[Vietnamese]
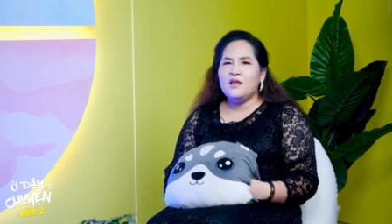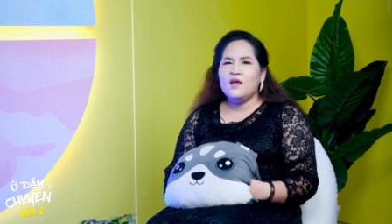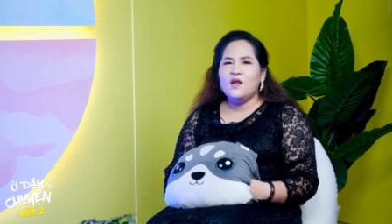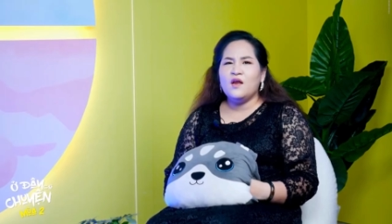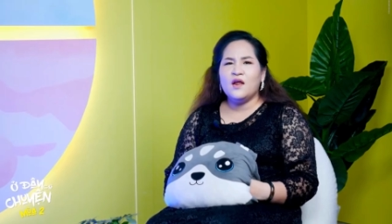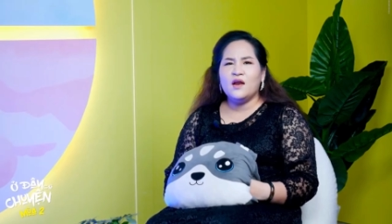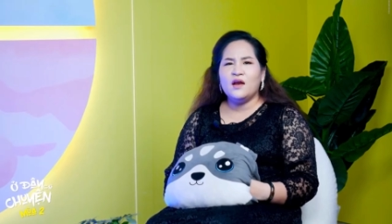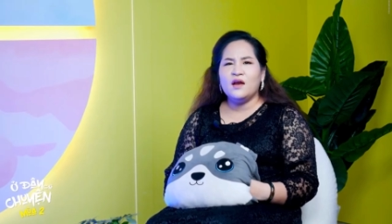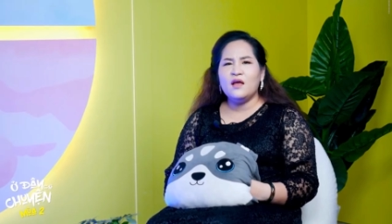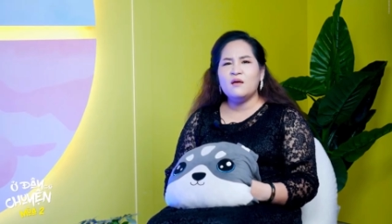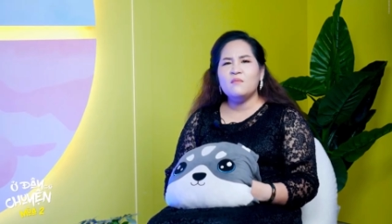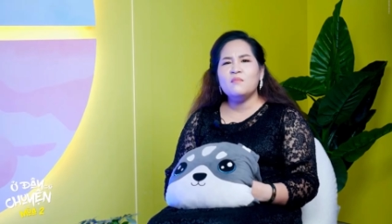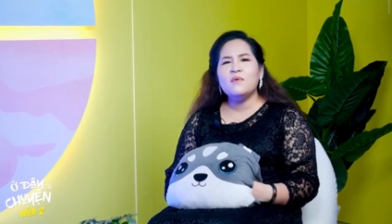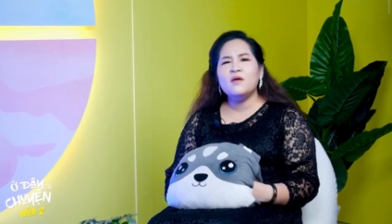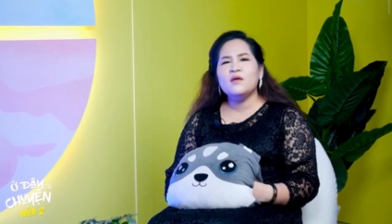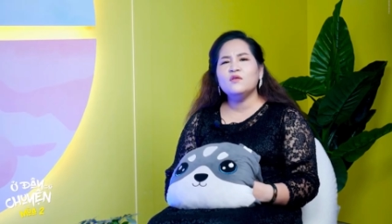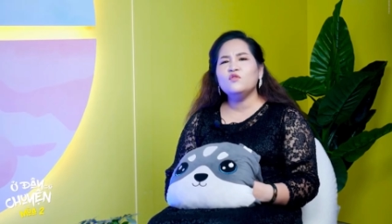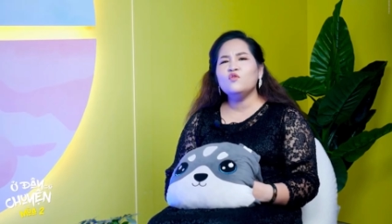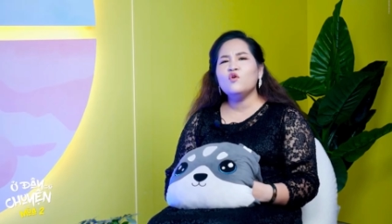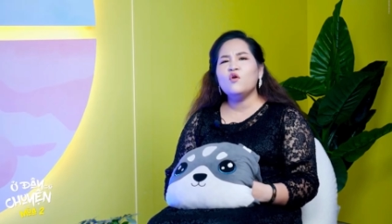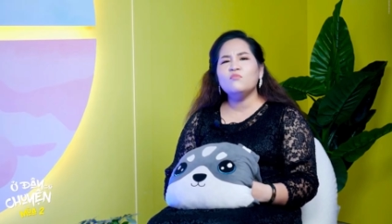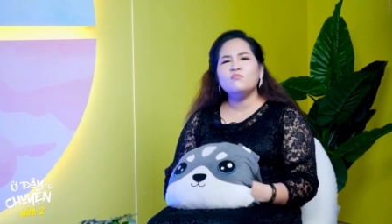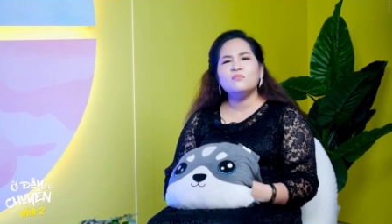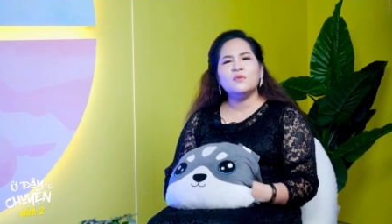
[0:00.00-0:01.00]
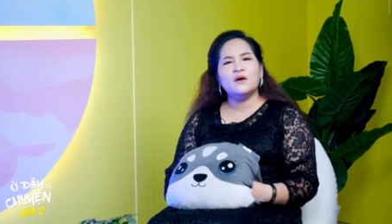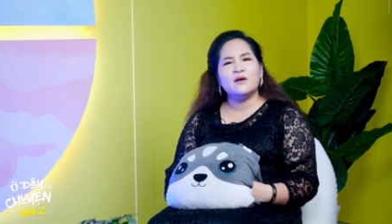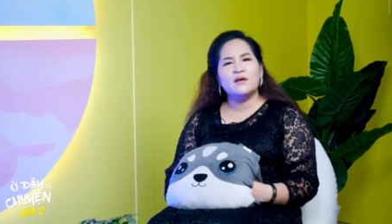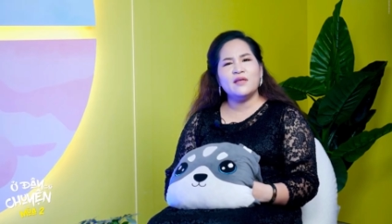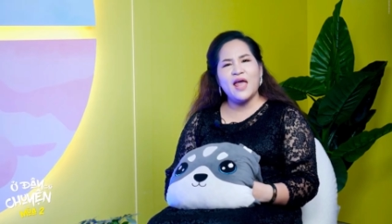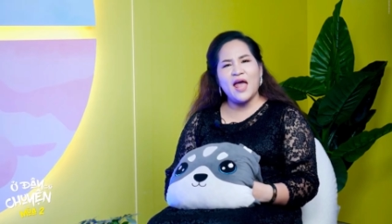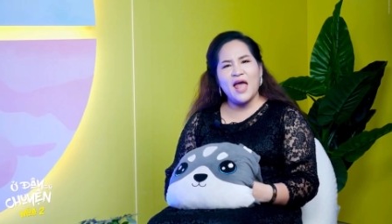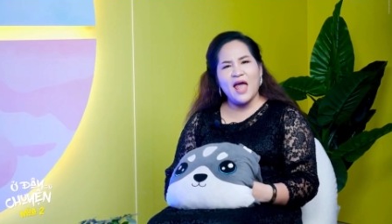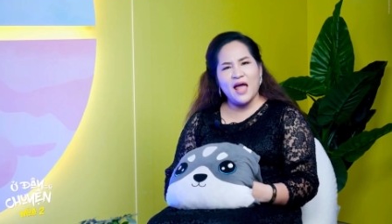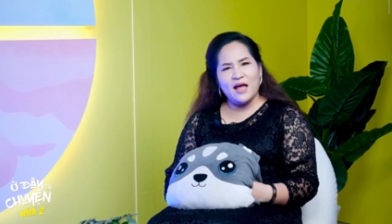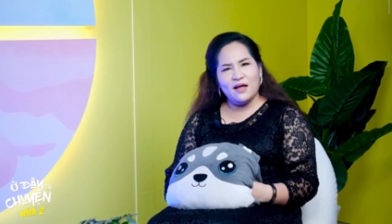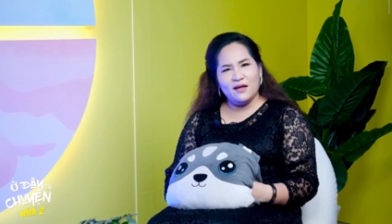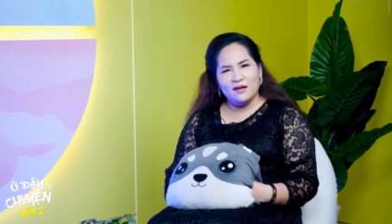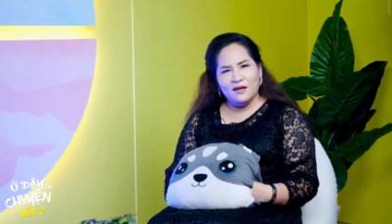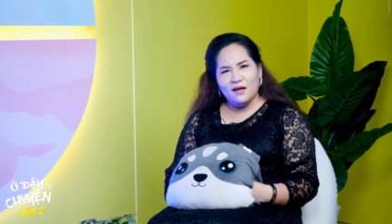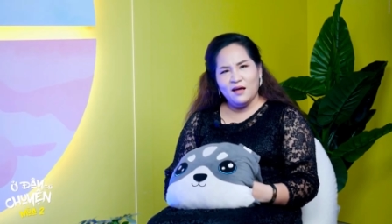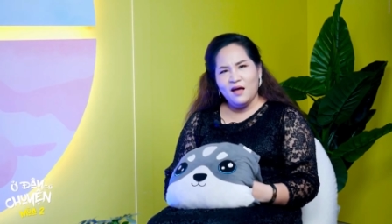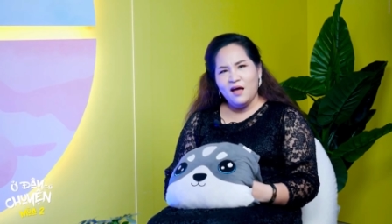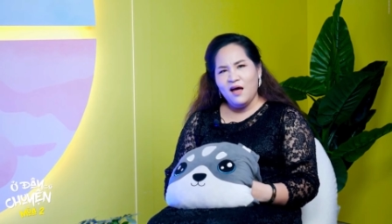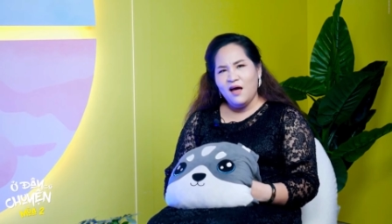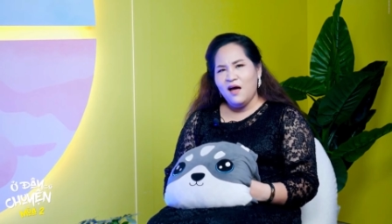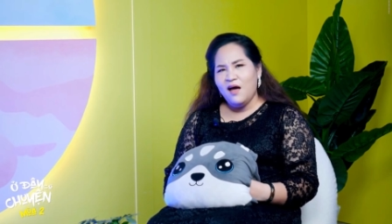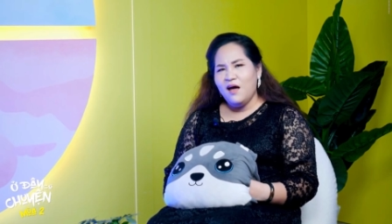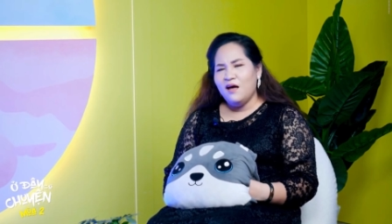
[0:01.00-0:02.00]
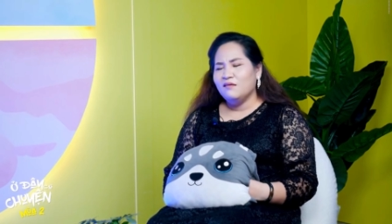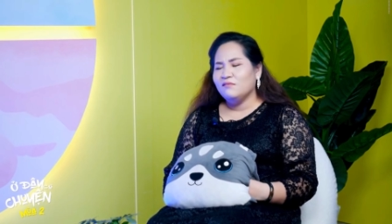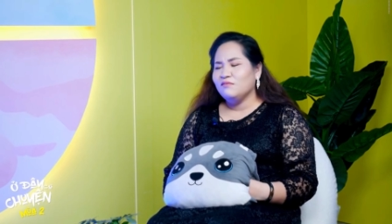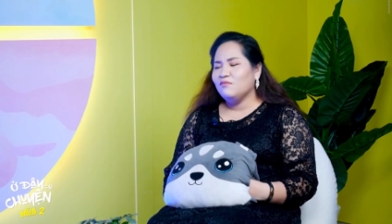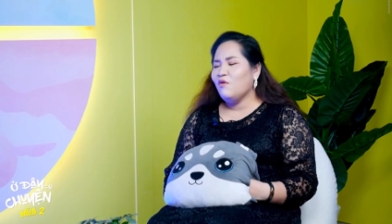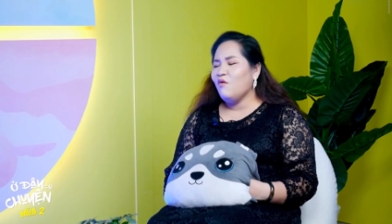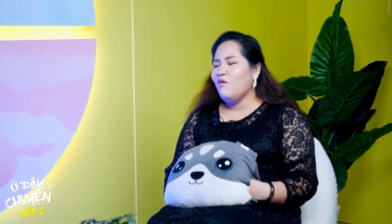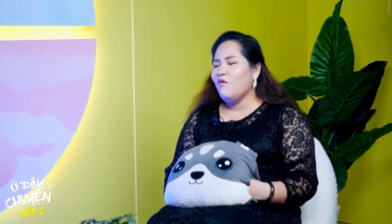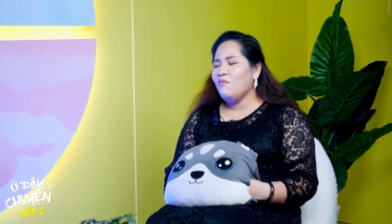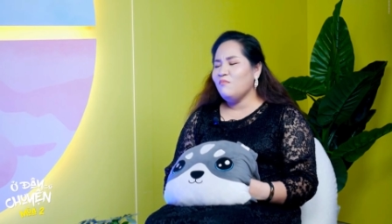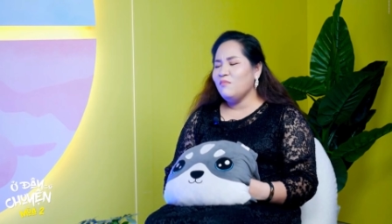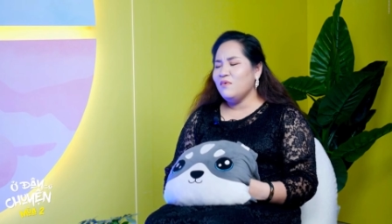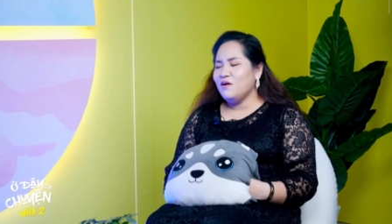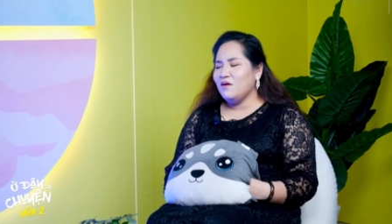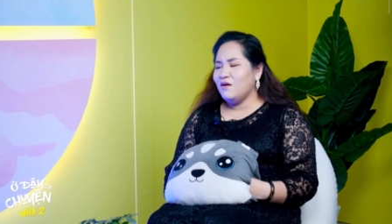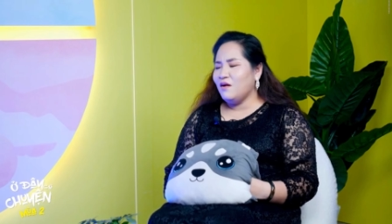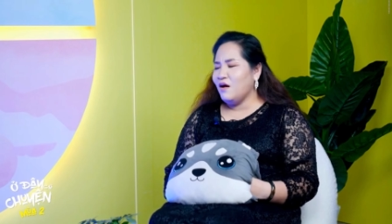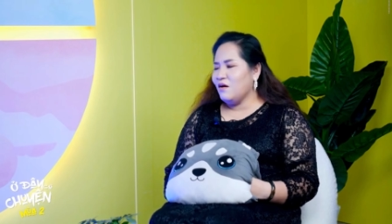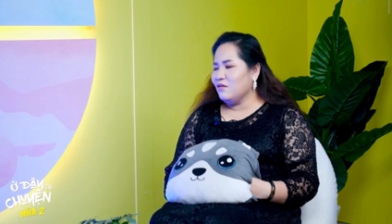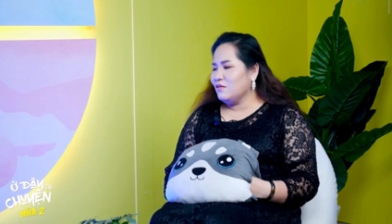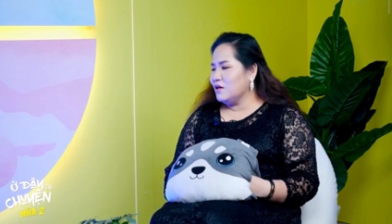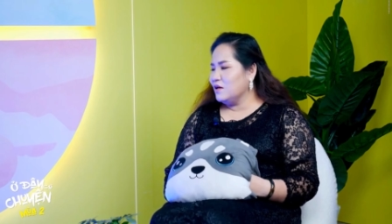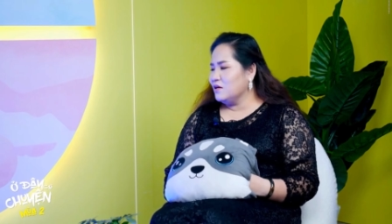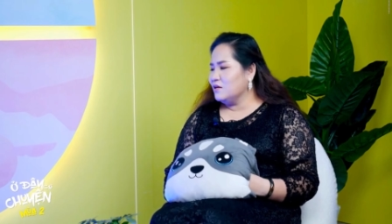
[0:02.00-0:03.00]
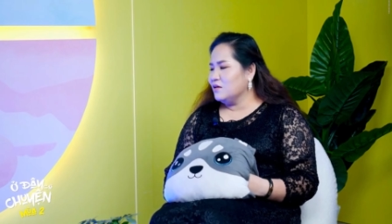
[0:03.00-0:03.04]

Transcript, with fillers: không? Giai đoạn này bị tốn thời gian. Tốn ra đòn